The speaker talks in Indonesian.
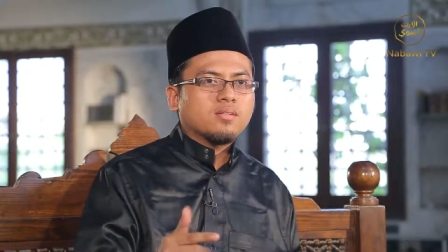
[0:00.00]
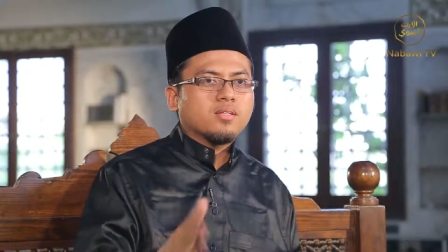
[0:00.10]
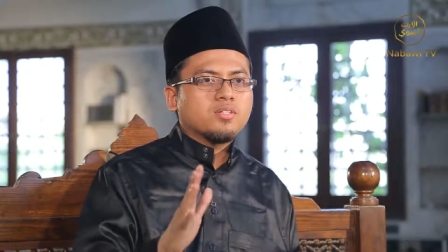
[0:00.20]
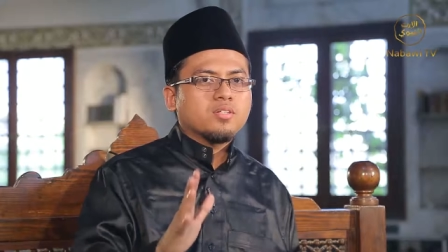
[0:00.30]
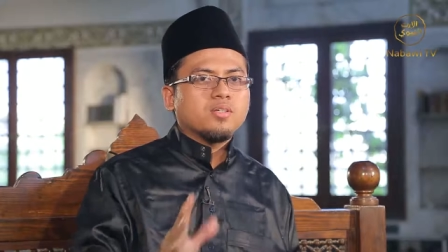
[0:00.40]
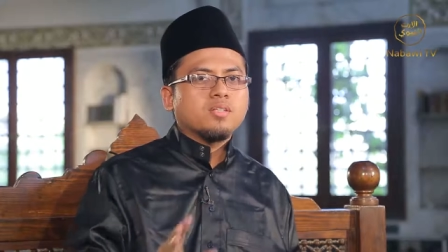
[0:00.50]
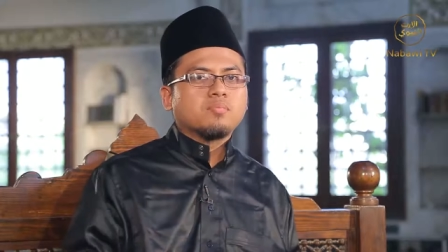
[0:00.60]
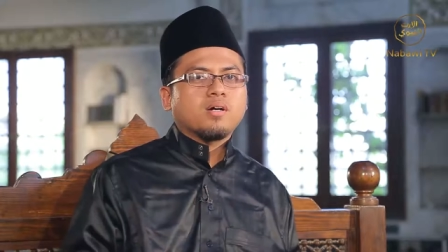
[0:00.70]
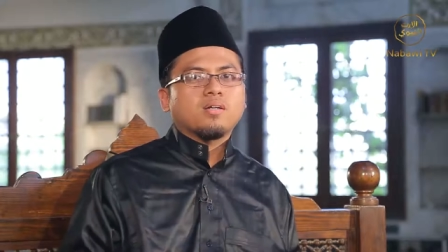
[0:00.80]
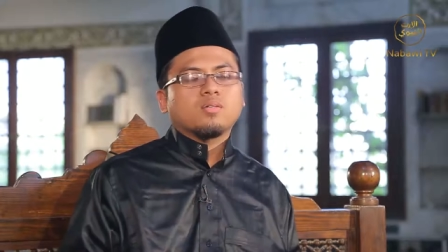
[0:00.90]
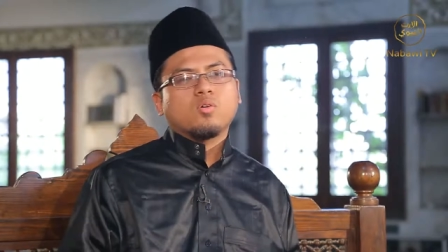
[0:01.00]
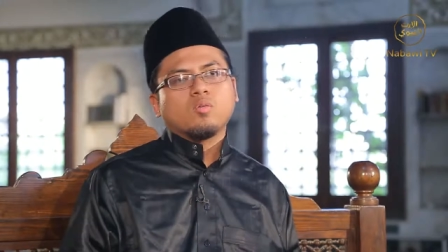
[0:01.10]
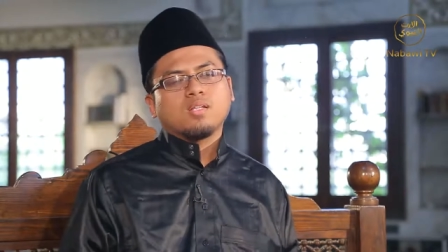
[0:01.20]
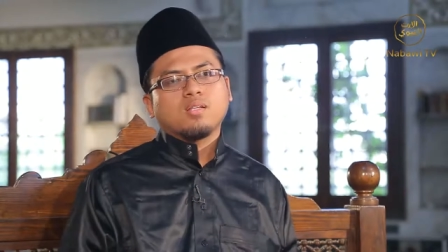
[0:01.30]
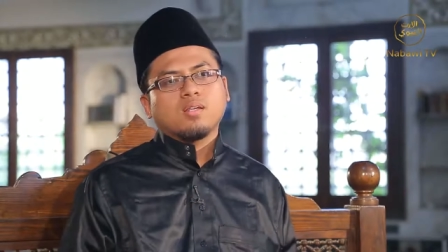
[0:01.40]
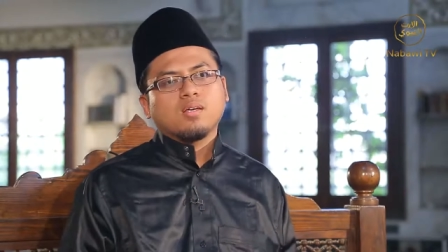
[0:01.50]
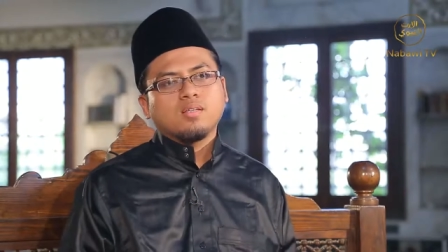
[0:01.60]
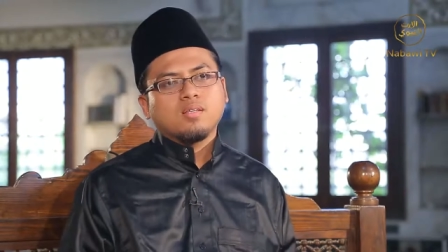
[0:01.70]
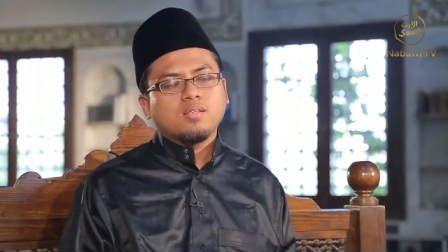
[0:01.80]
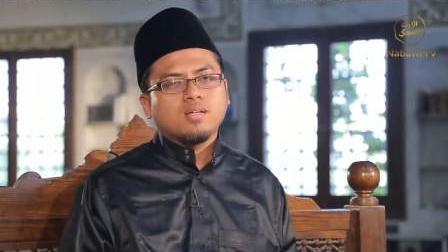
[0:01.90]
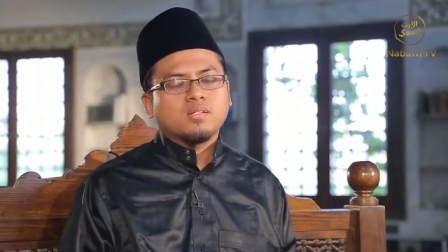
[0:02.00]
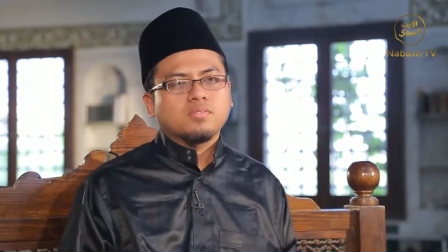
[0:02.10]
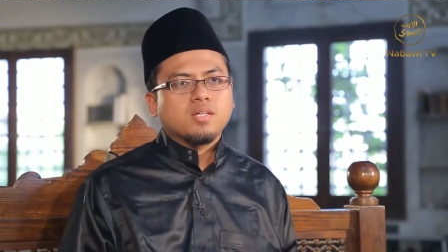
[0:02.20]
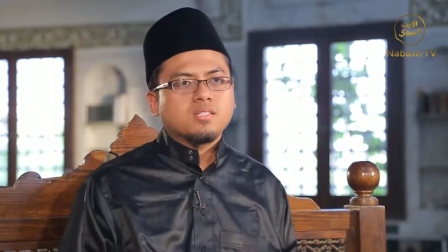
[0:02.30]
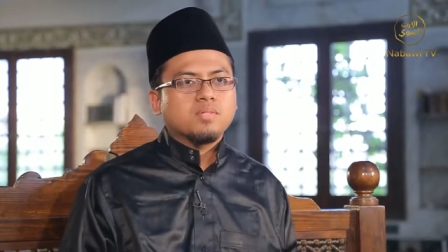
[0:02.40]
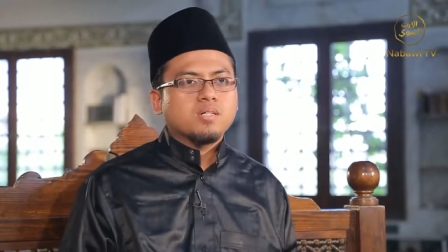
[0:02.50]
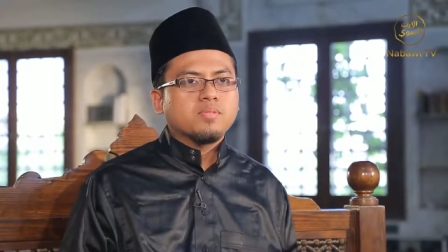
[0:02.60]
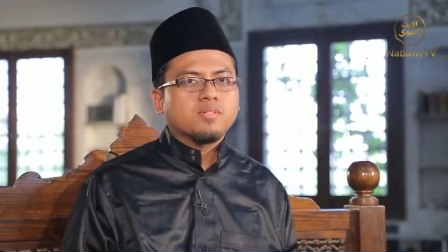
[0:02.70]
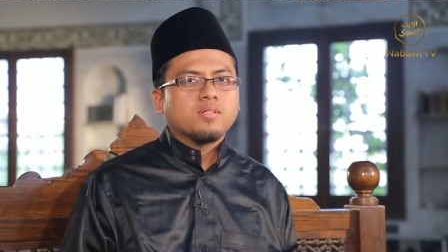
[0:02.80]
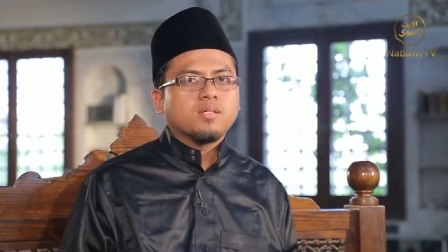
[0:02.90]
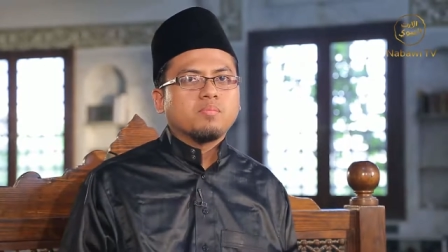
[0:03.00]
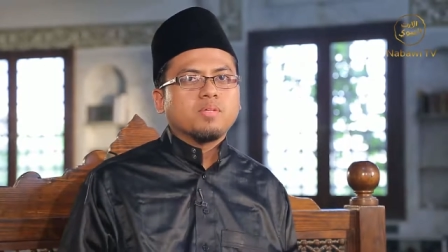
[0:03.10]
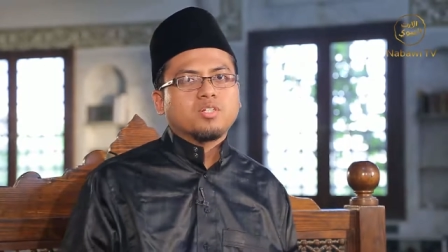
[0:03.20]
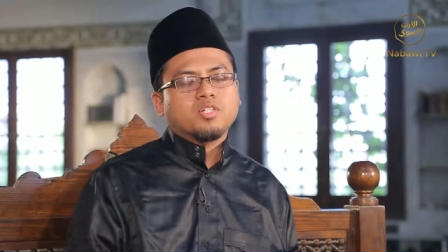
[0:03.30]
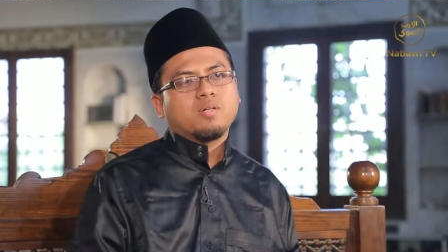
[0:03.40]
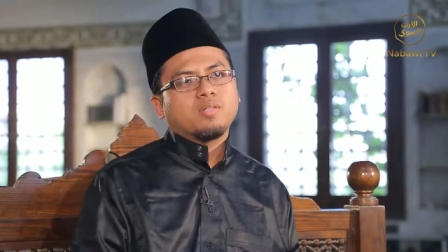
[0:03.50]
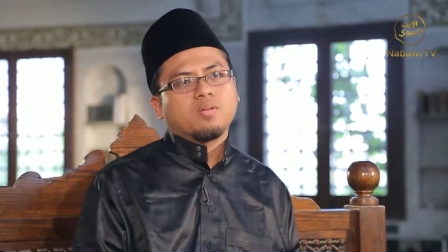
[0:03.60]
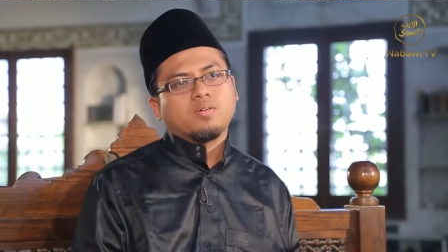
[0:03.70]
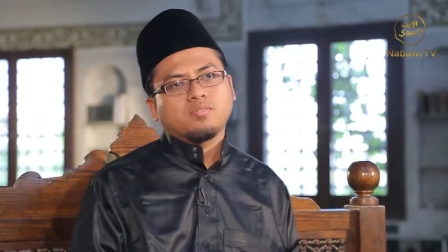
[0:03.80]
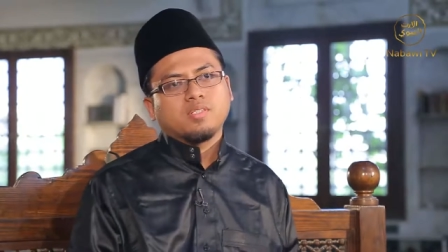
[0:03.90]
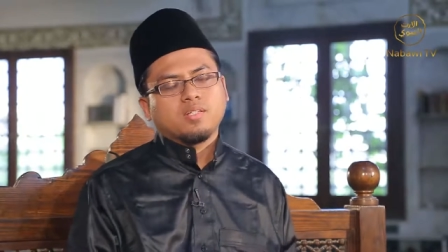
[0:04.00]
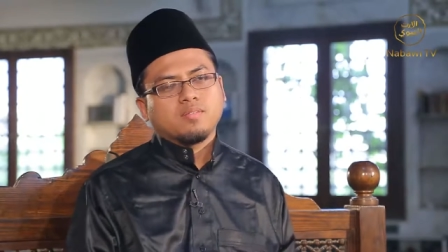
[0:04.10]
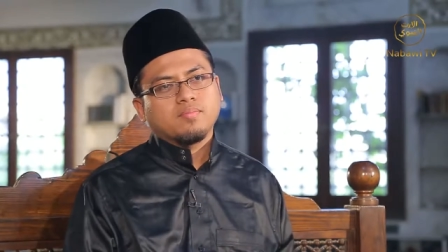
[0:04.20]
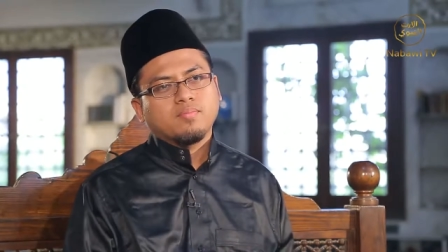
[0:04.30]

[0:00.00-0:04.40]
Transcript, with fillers: at-tajrid ma iqamatillahi iyyaka fil asbab min asyahwatil khafiyah.